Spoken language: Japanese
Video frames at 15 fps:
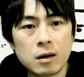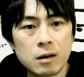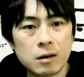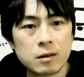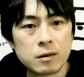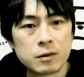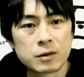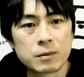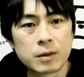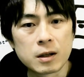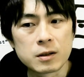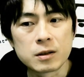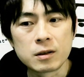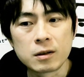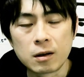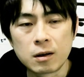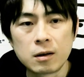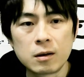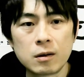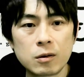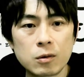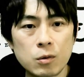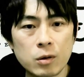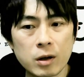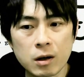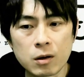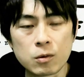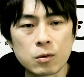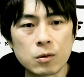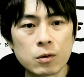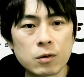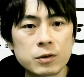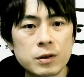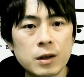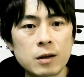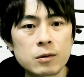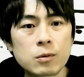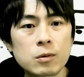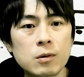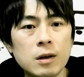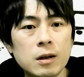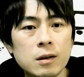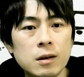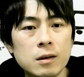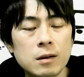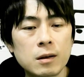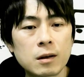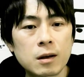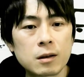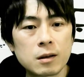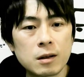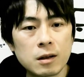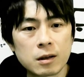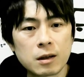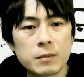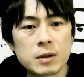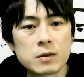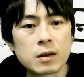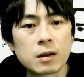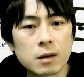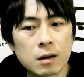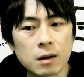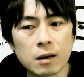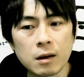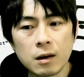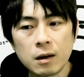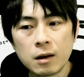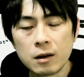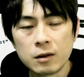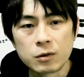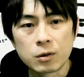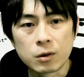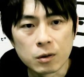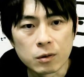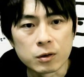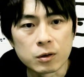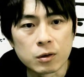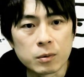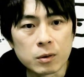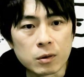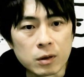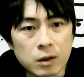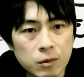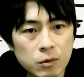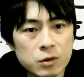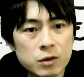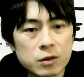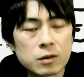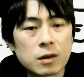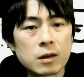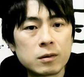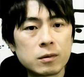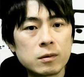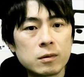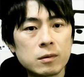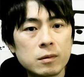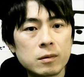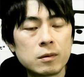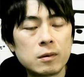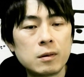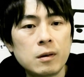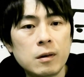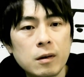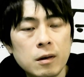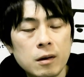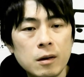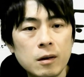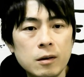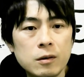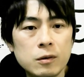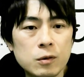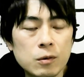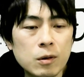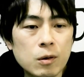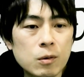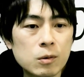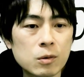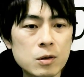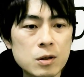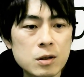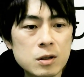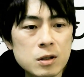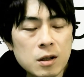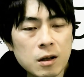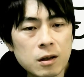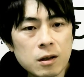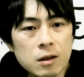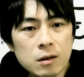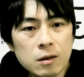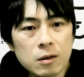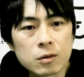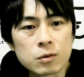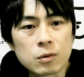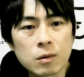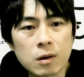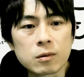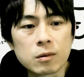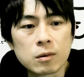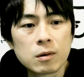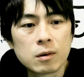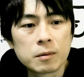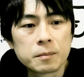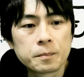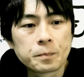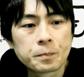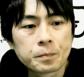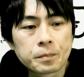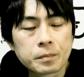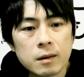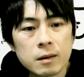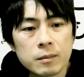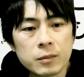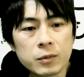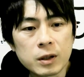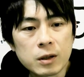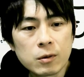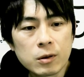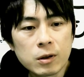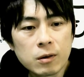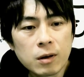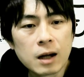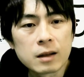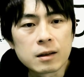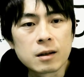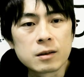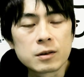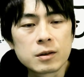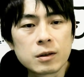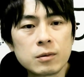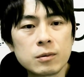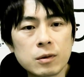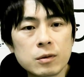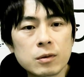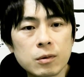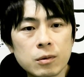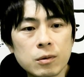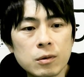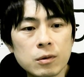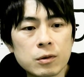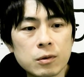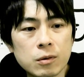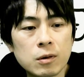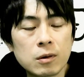素晴らしいんだ。これが公共性あることなんだって勝手に決めつけて、それを人々に押し付ける。そんなことしていいんでしょうかと。もういろいろ破綻してるんですよ、この人。